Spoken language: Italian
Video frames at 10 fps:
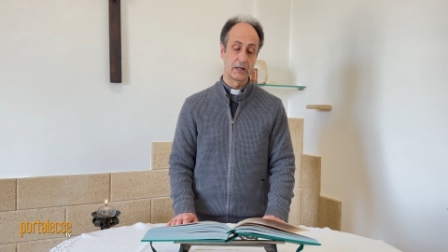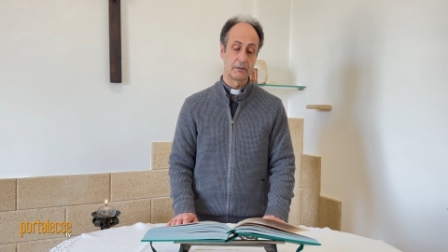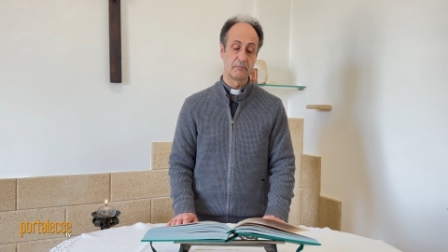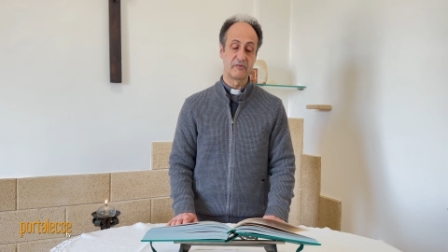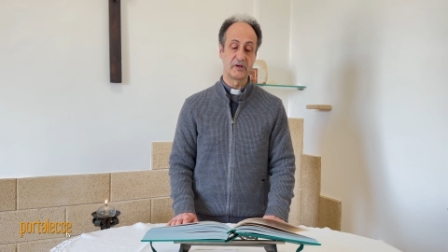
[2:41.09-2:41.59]

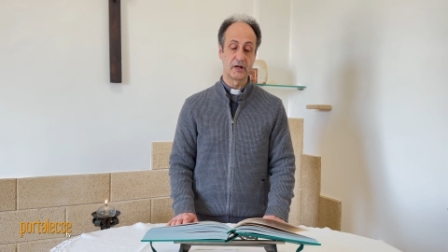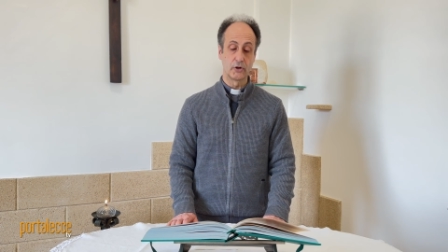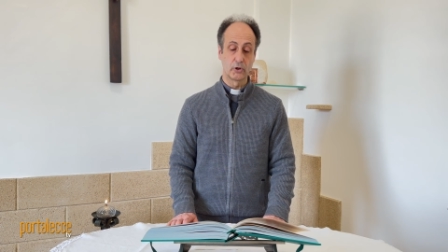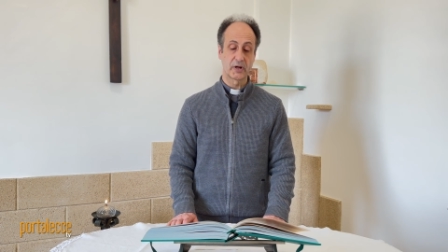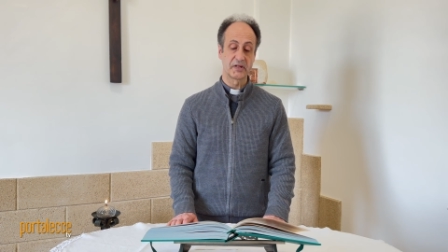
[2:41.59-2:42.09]
Ma viene
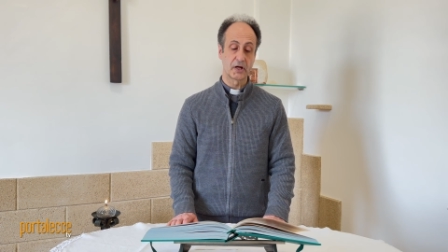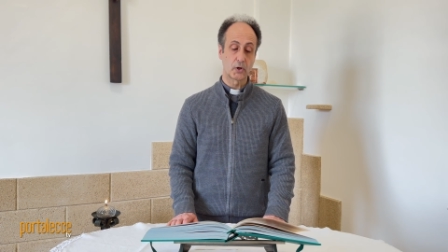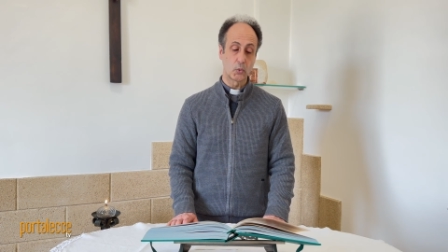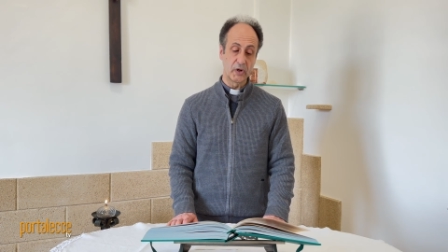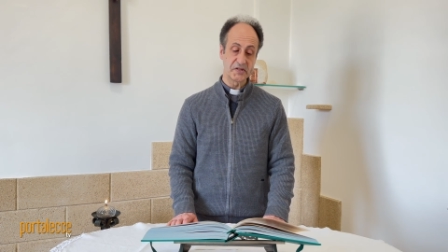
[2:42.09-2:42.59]
l'ora ed
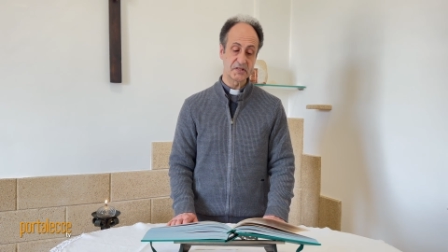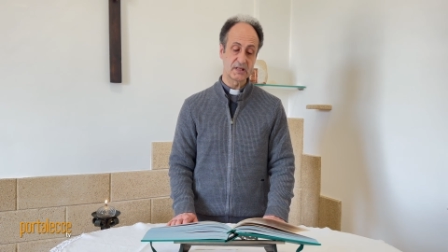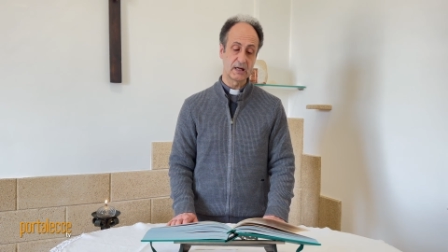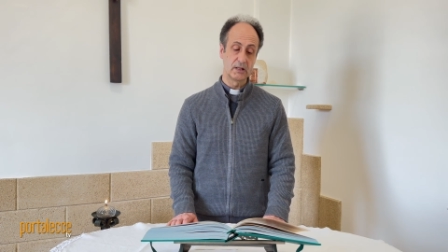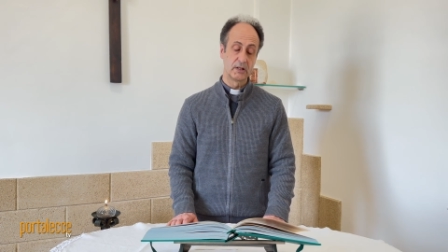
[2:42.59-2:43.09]
è
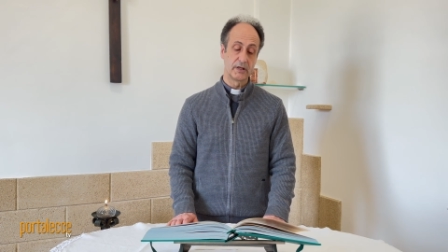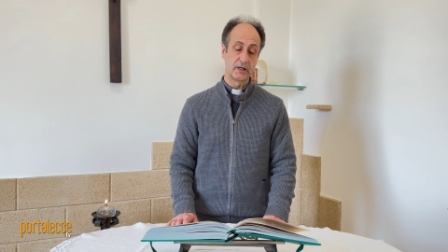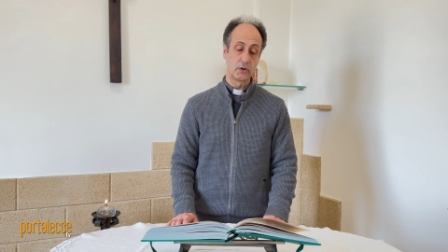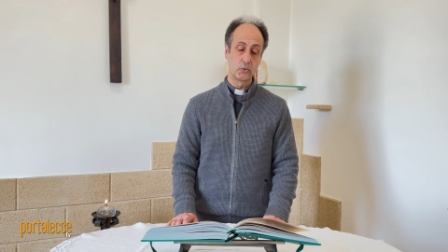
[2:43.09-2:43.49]
questa in